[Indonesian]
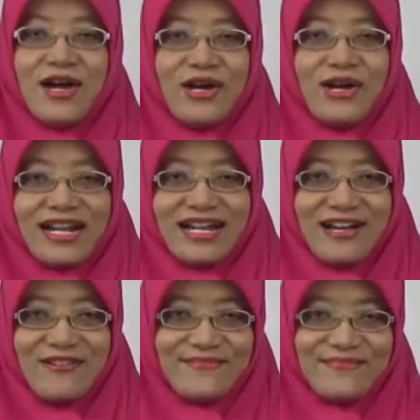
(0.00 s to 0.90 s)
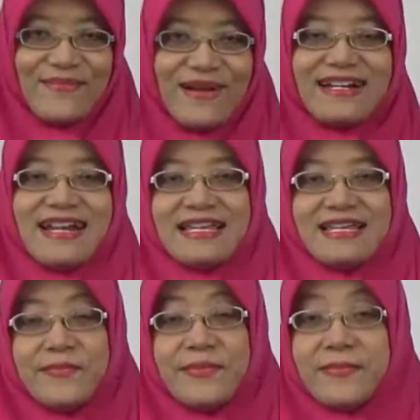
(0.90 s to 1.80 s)
orang awam
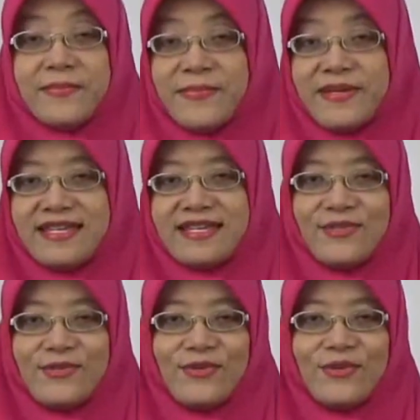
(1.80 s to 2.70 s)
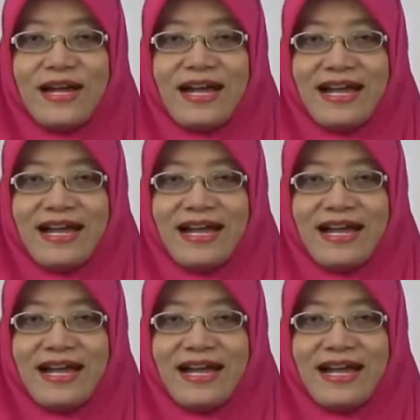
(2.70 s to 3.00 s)
memaknai mimpi itu